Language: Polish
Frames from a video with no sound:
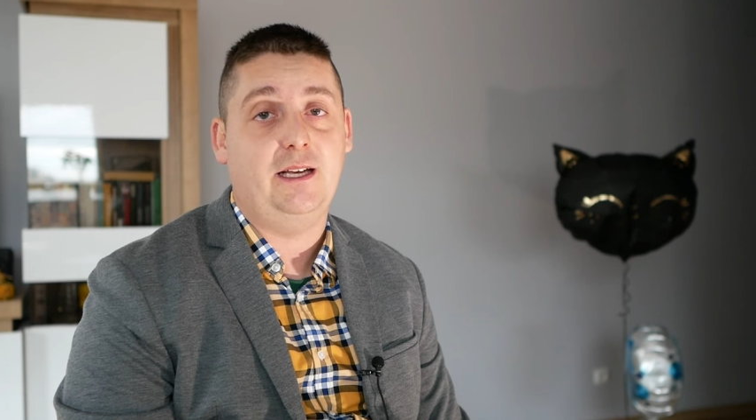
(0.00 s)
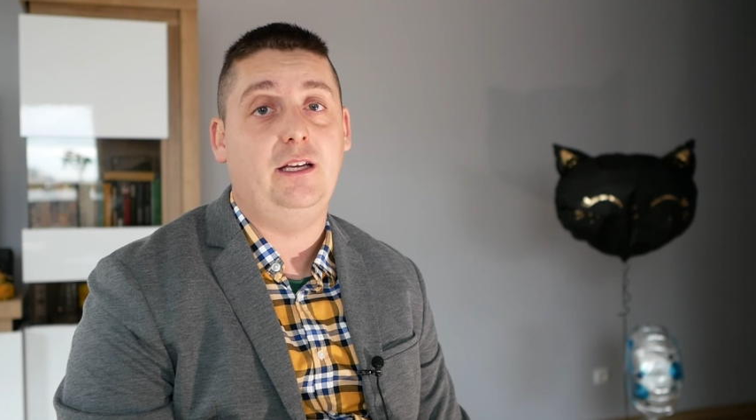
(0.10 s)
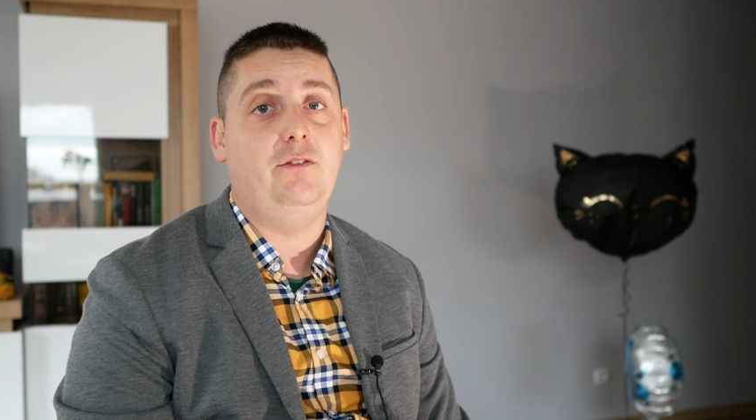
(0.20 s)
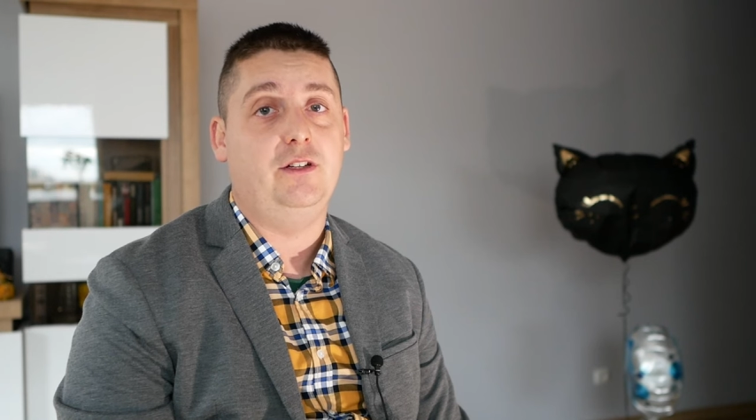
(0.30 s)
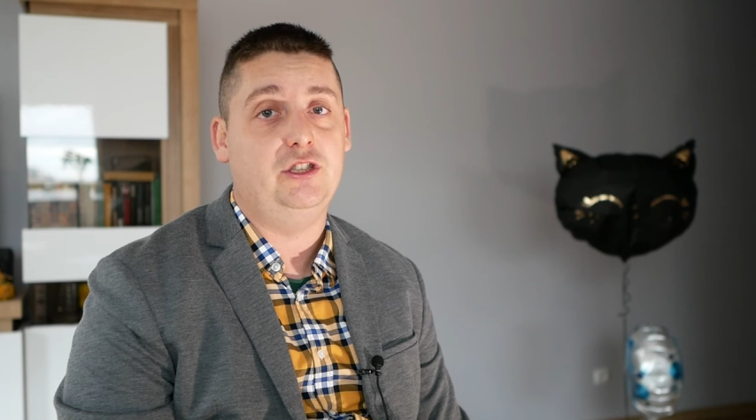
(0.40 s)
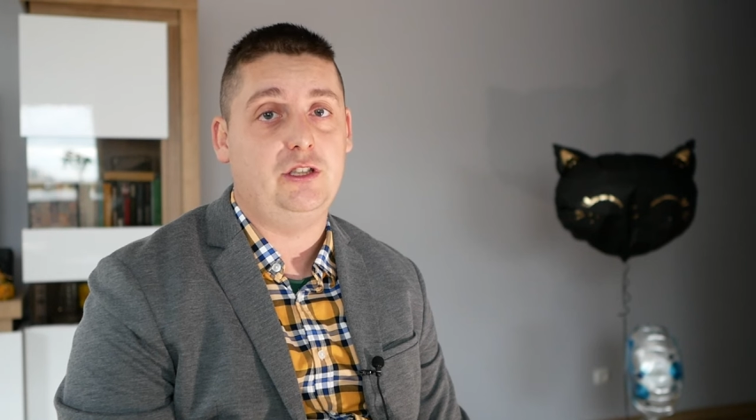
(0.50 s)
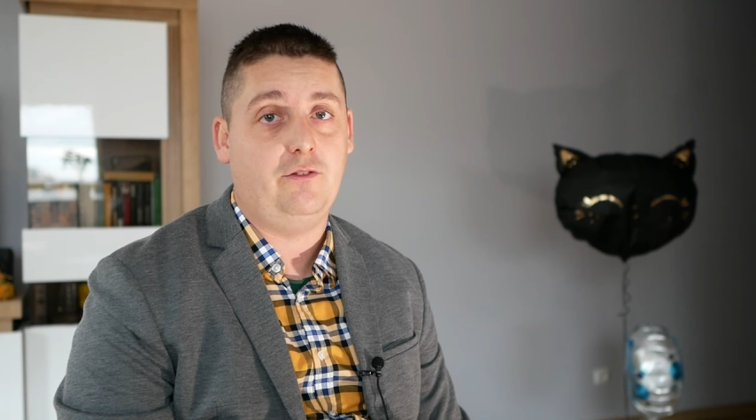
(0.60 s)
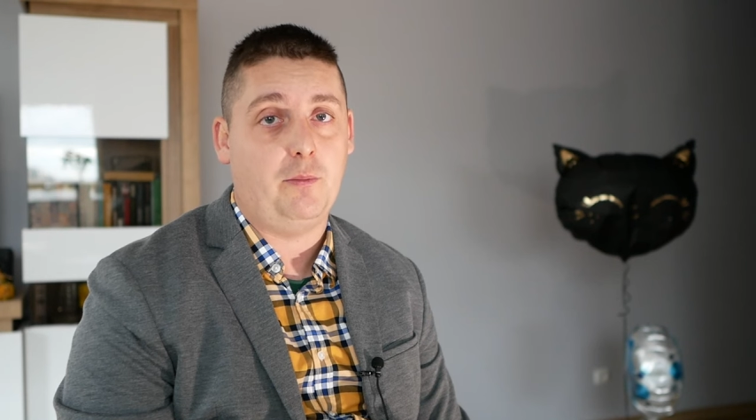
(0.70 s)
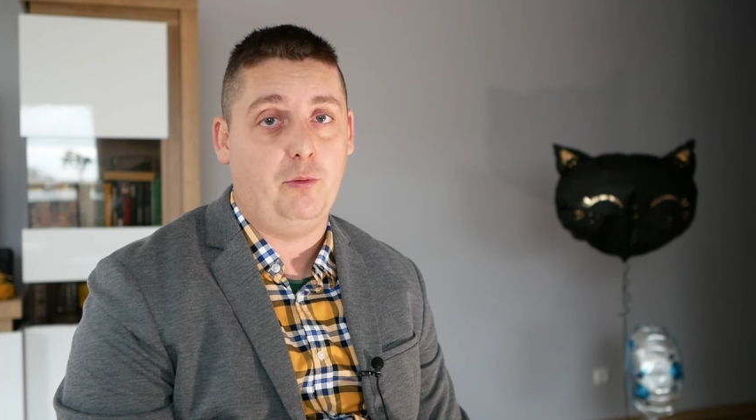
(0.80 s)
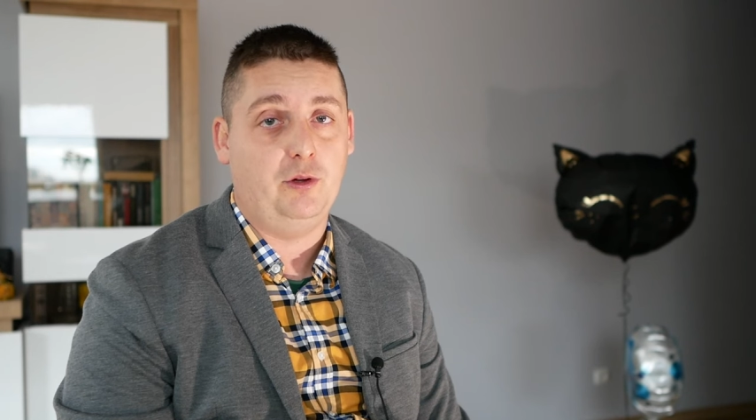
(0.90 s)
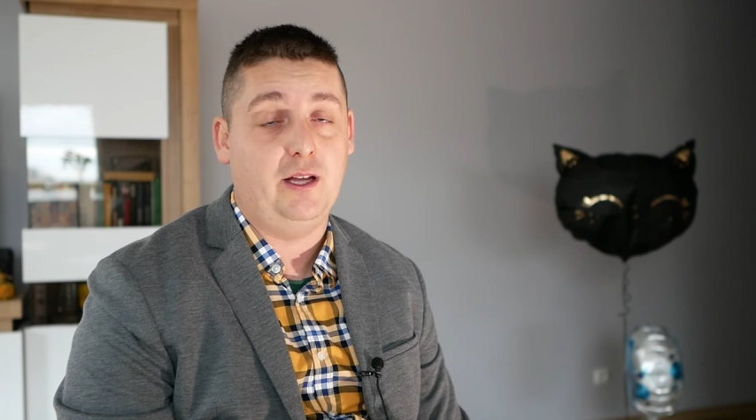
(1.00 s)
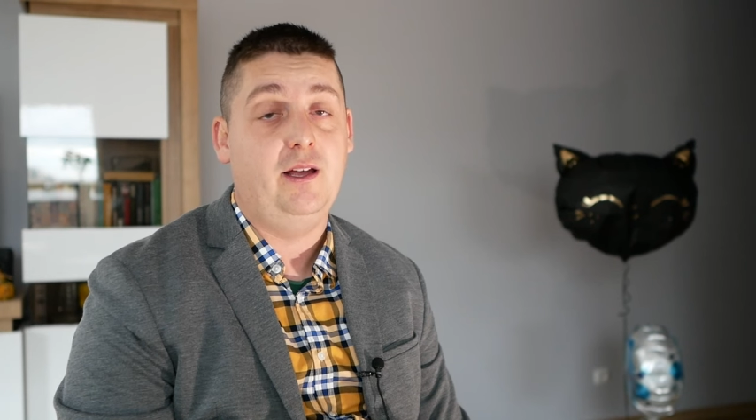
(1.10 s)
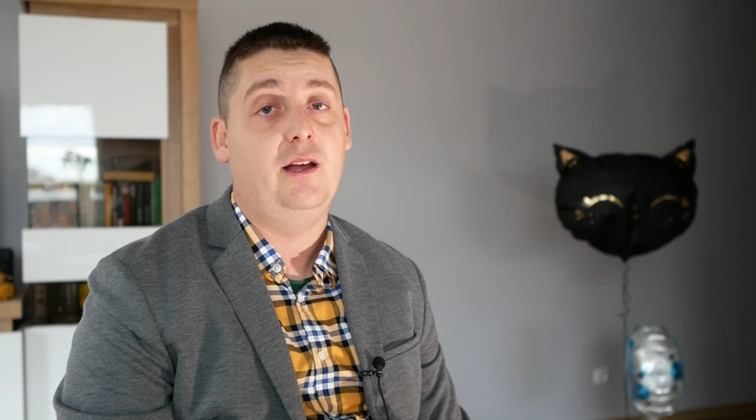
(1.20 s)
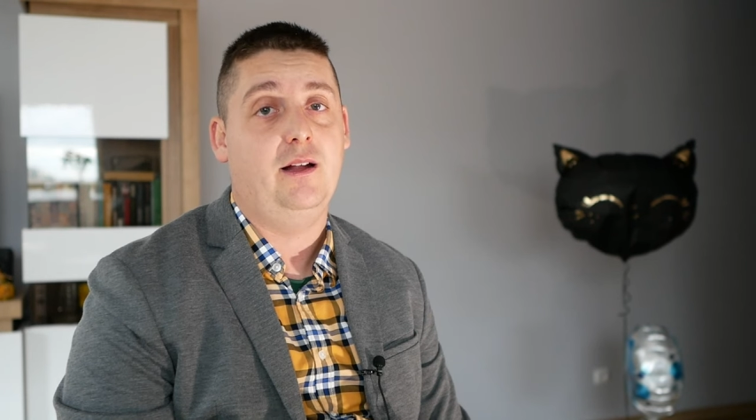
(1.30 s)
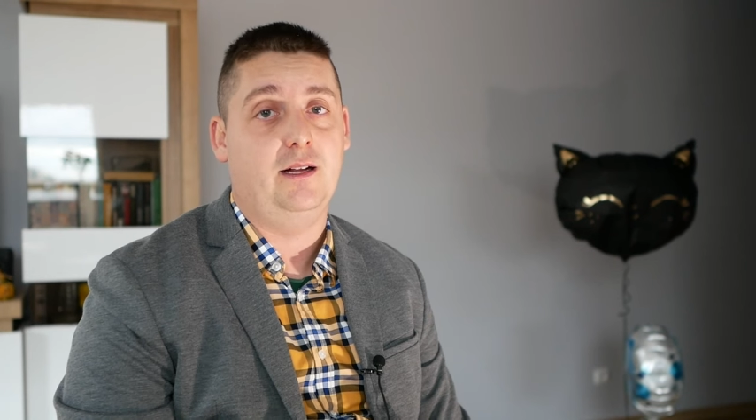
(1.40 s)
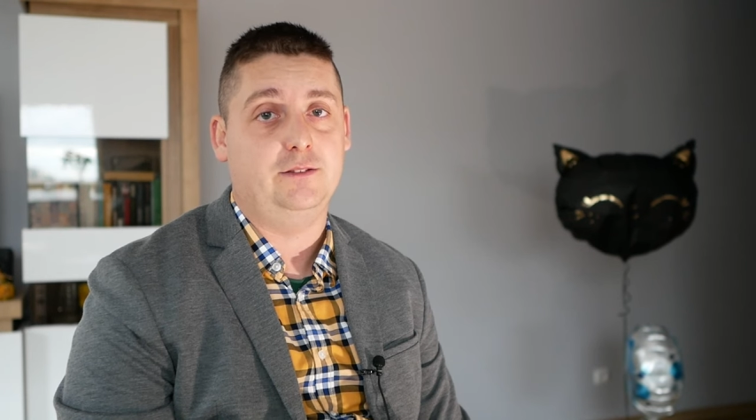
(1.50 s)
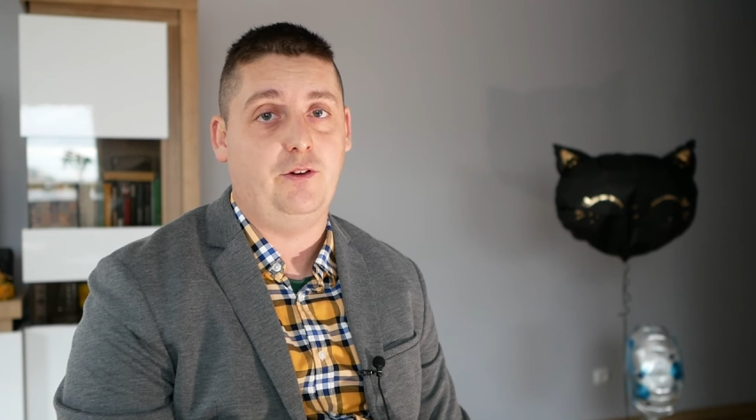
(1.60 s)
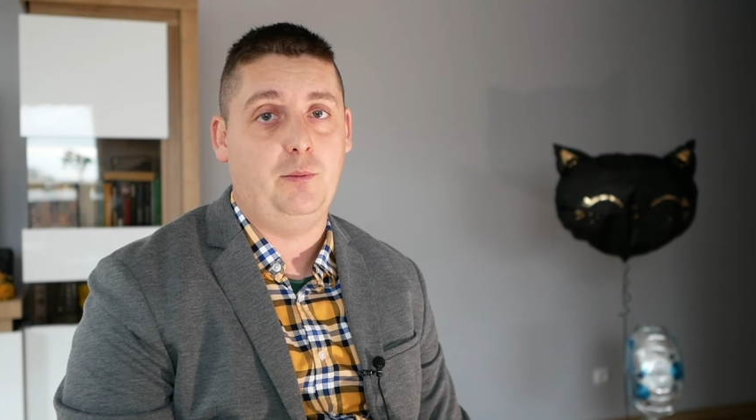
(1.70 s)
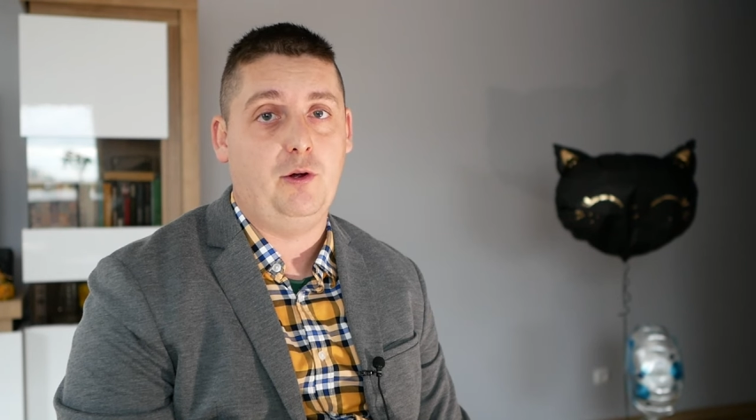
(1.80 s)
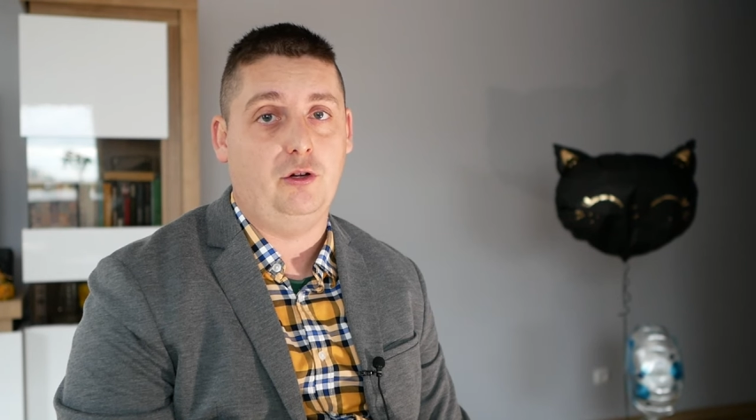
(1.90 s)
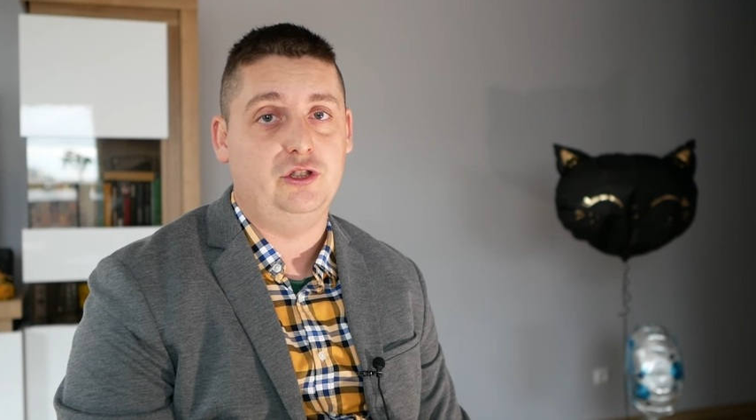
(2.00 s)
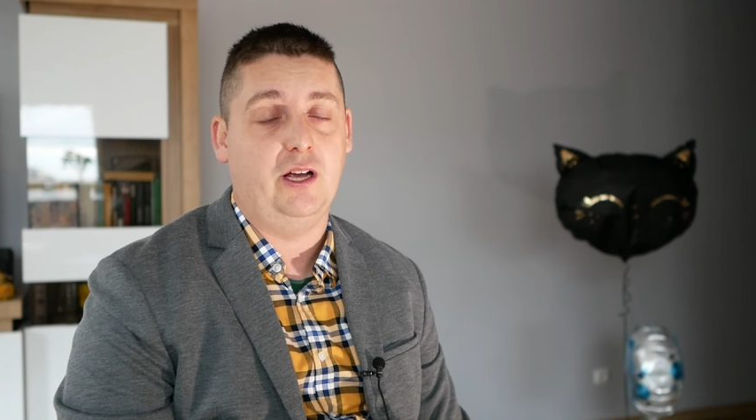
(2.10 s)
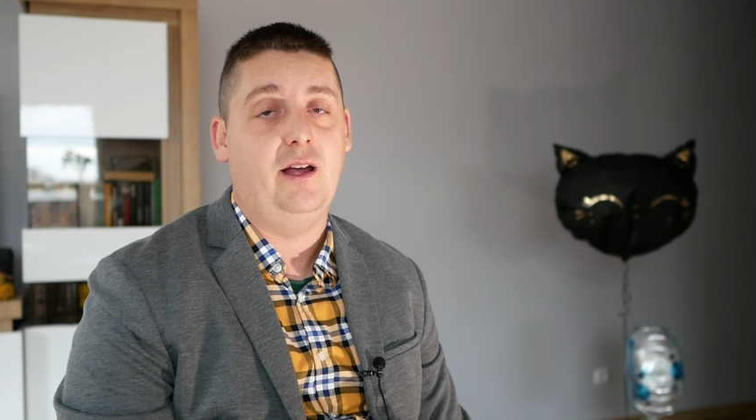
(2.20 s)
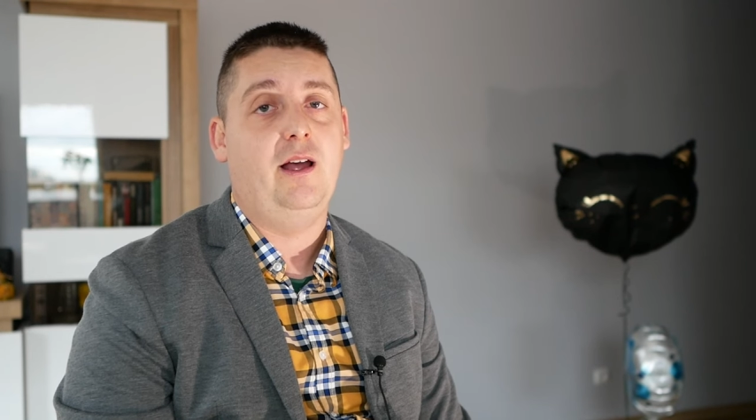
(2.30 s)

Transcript: i 22 punkty na swoim koncie,